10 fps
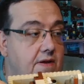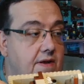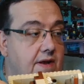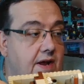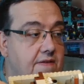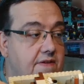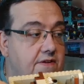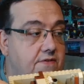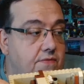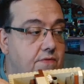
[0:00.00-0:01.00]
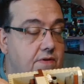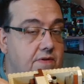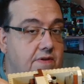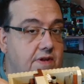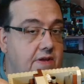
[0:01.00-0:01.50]
Klarsichttür,
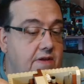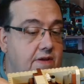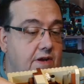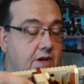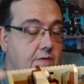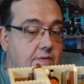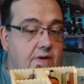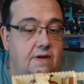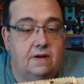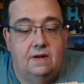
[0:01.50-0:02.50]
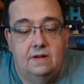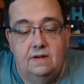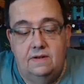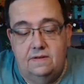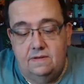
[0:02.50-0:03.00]
die ich aber
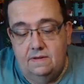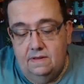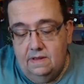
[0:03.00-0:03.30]
halt